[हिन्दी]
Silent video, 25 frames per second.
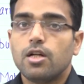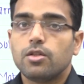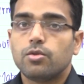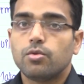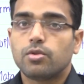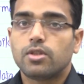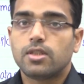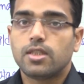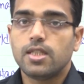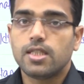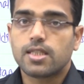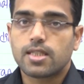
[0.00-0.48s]
जो
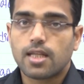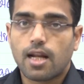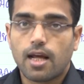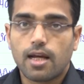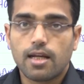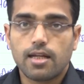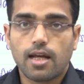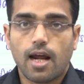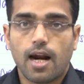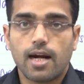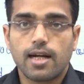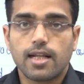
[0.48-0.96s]
तो तीसरा
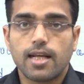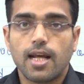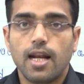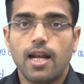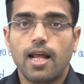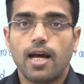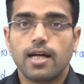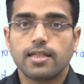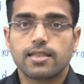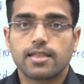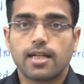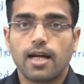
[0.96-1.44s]
आर्टिकल
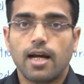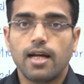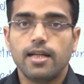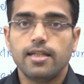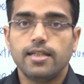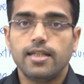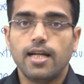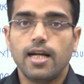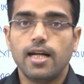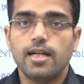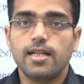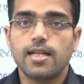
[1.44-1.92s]
है आज का
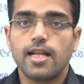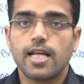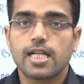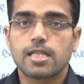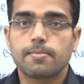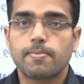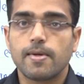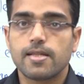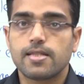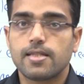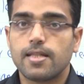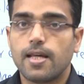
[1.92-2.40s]
ये इंडियन
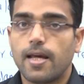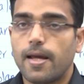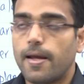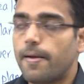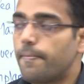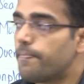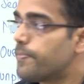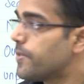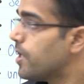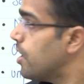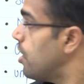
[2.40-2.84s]
एक्सप्रेस से है